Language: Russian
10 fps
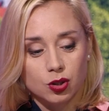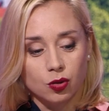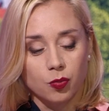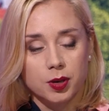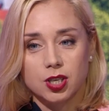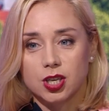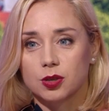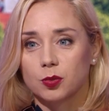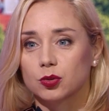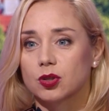что в
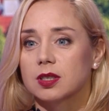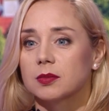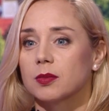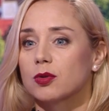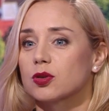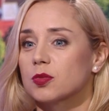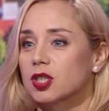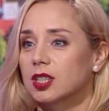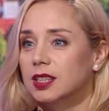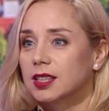ближайшем будущем мы можем
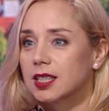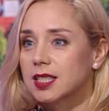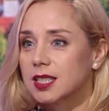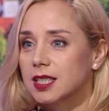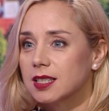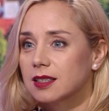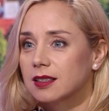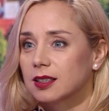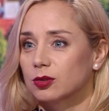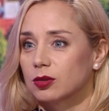ожидать
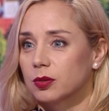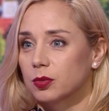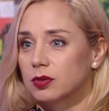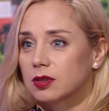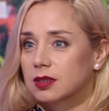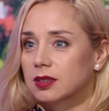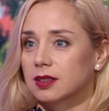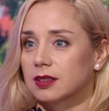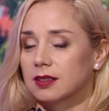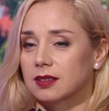такси, которое будет
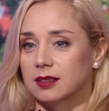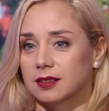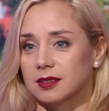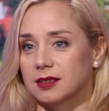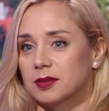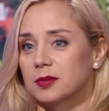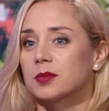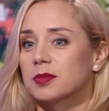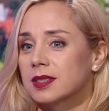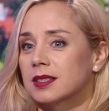э,
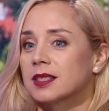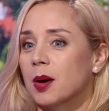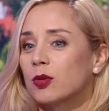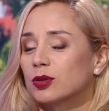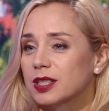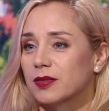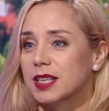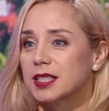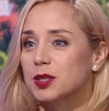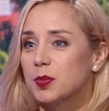само нас
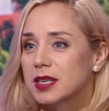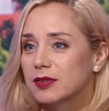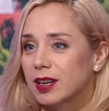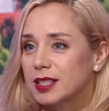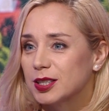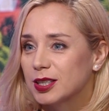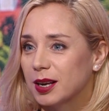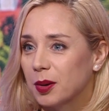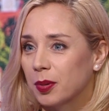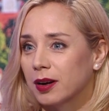возить без
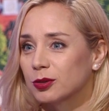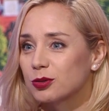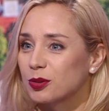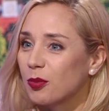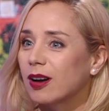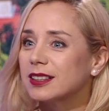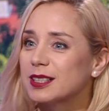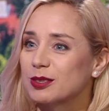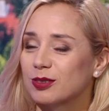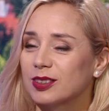водителя, по нужному
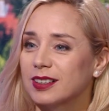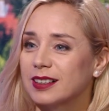адресу?